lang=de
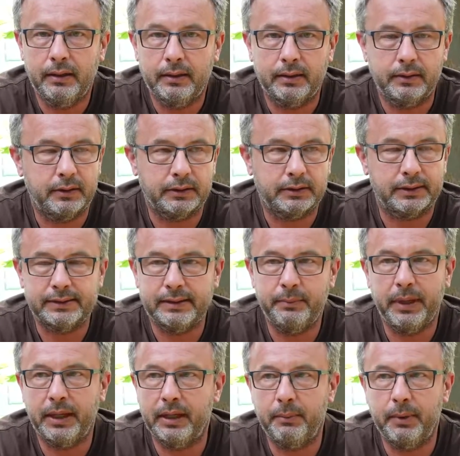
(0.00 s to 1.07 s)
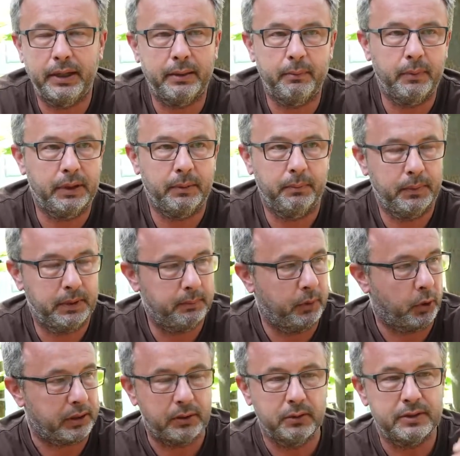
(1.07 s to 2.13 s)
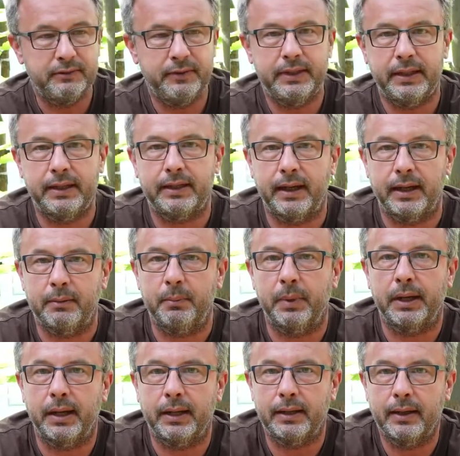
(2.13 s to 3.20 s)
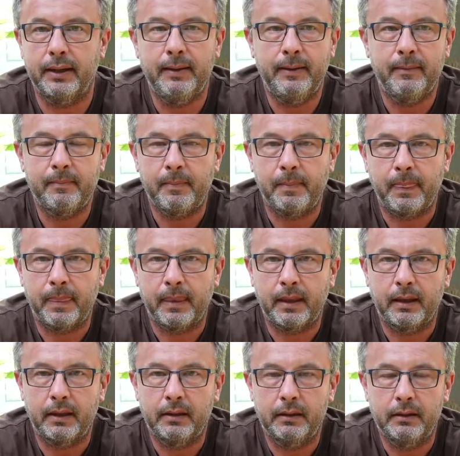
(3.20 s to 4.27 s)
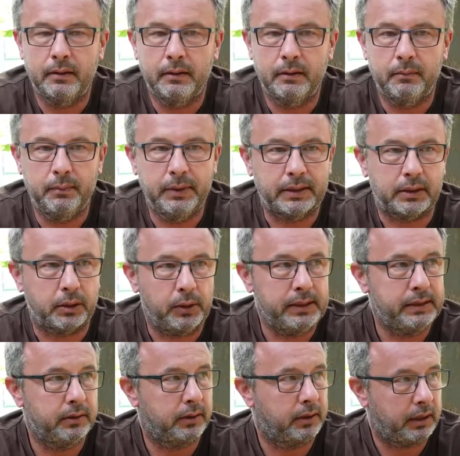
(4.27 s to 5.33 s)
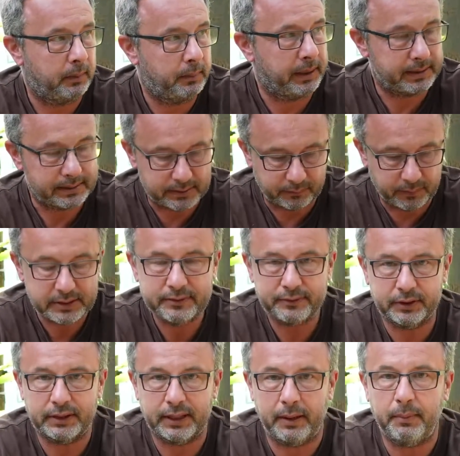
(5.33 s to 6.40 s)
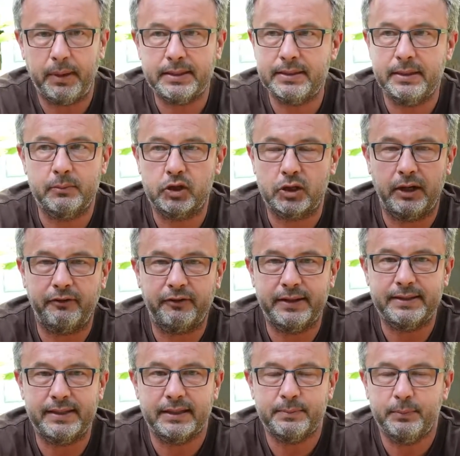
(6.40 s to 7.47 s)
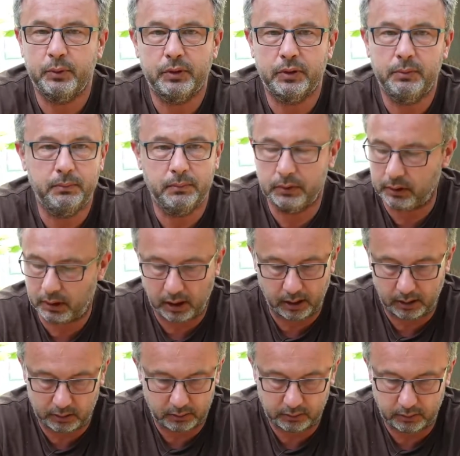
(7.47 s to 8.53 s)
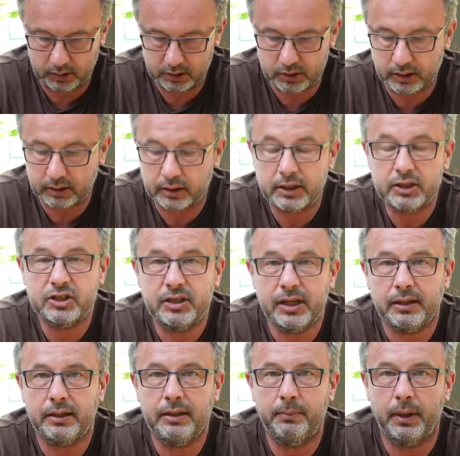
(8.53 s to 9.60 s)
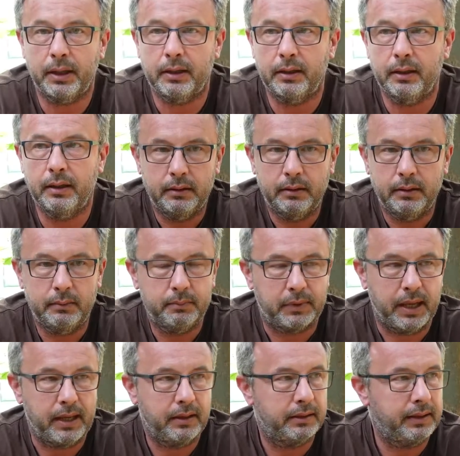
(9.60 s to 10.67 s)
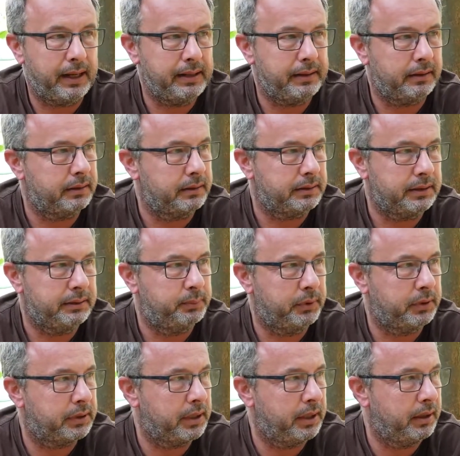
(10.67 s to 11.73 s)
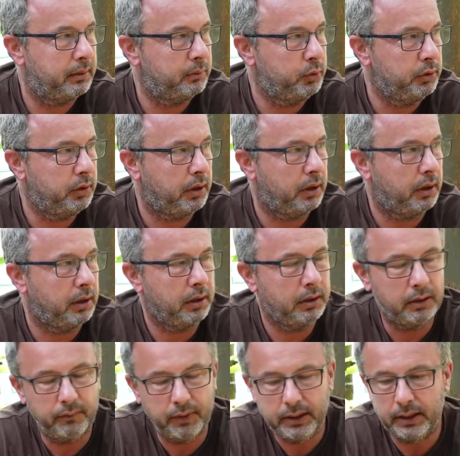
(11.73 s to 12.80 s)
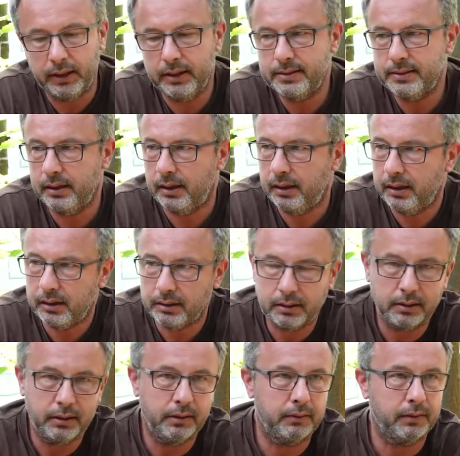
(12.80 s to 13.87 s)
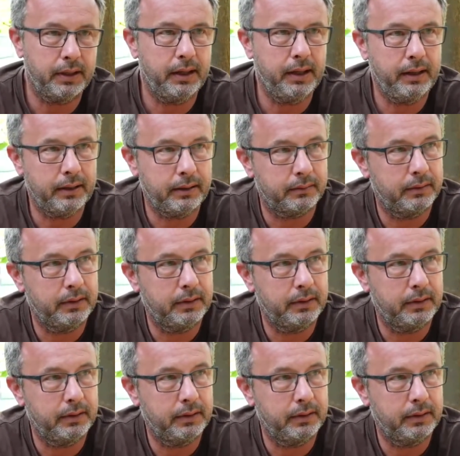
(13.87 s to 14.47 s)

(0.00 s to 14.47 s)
Da, da, sind wir ja nicht mehr im, im, im Ordnungswidrigkeitenbereich. Wir trollen da aber sowas vor dermaßen im Strafgesetzbuch rum, an, ah, das interessiert niemanden. Im Gegenteil, da die Bürger, ja, nur wenn der das sagt, hat er doch recht.